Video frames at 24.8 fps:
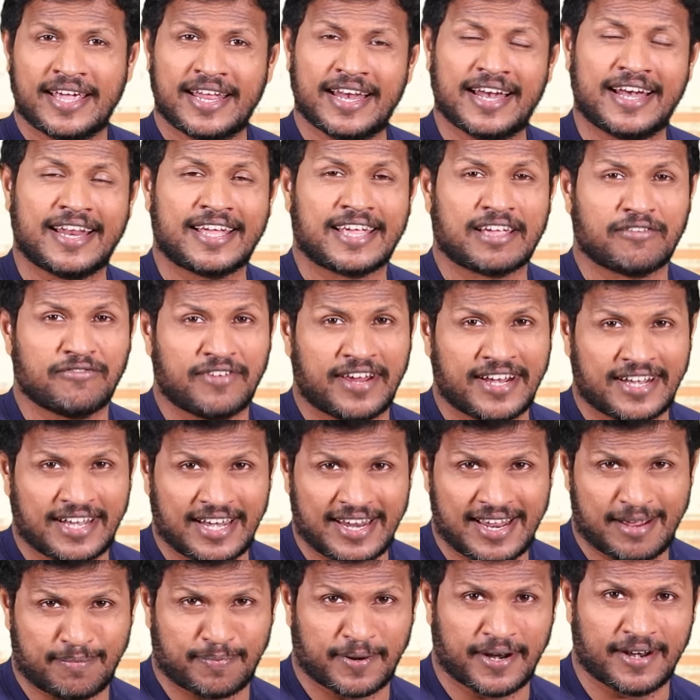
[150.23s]
இல்லை நீங்கள்
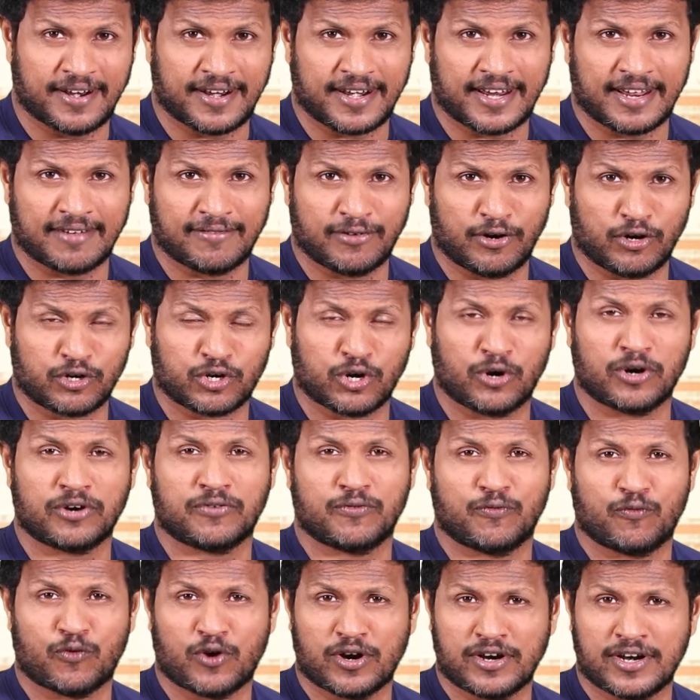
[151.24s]
வீட்லேயே பண்ணுறீங்க ஒர்க்
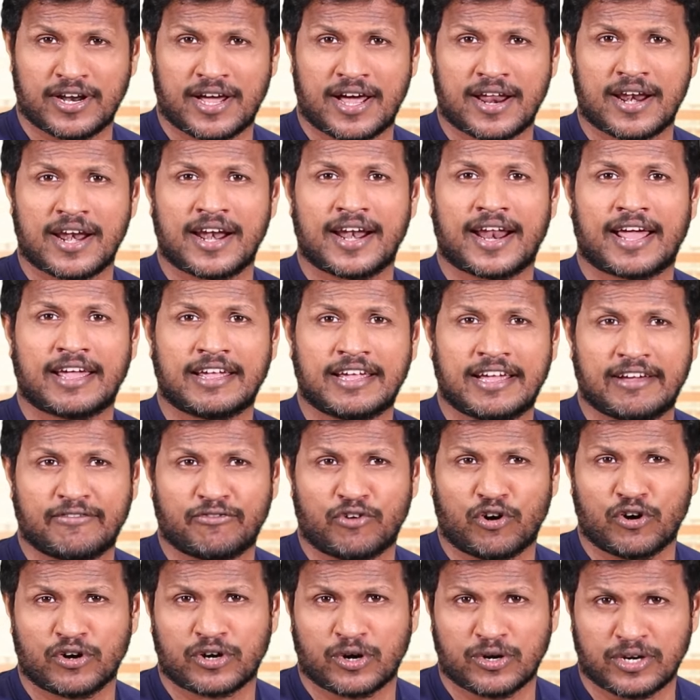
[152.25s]
அவுட் ஒன் ஹவரில் நான்
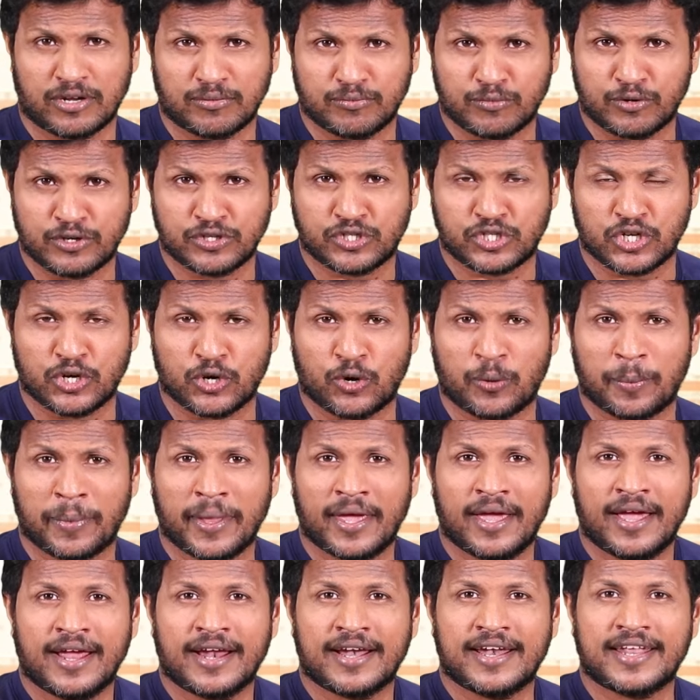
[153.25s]
என் ஒர்க் அவுட்டை முடிச்சிடணும்
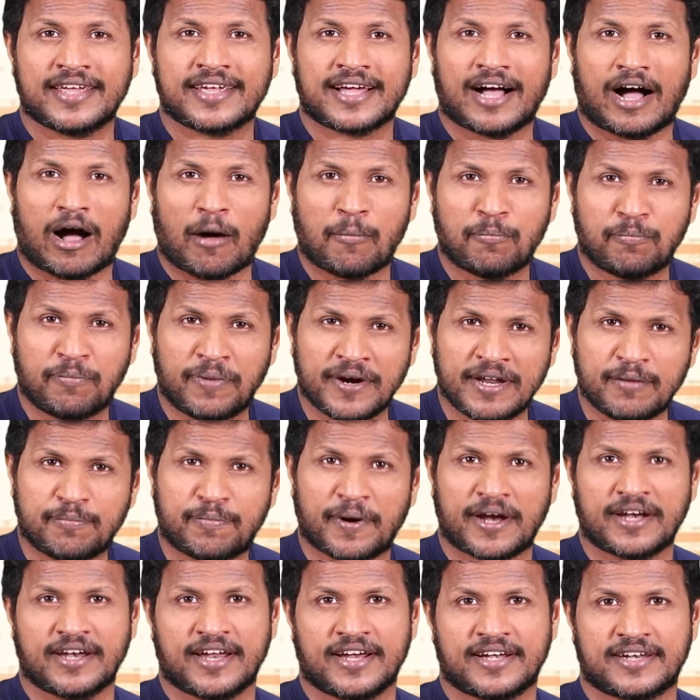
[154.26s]
நீங்கள் அப்படி
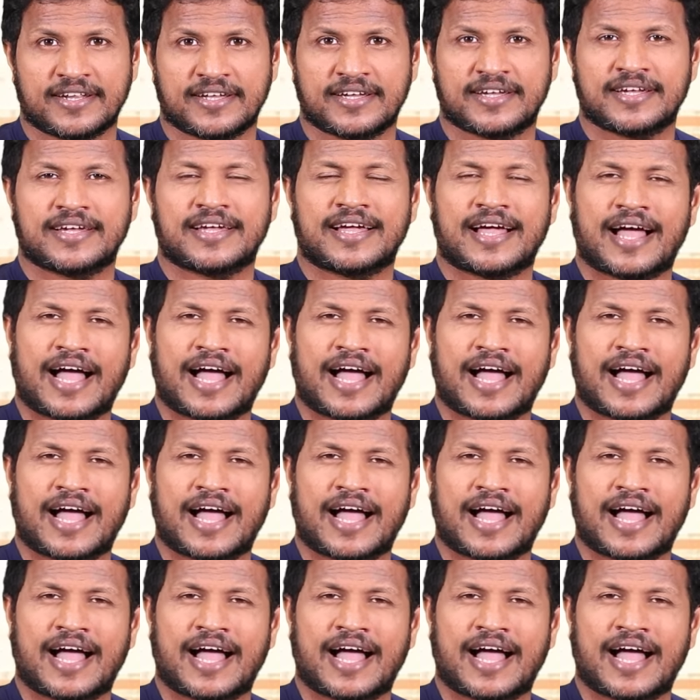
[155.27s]
பண்ணிவிட்டு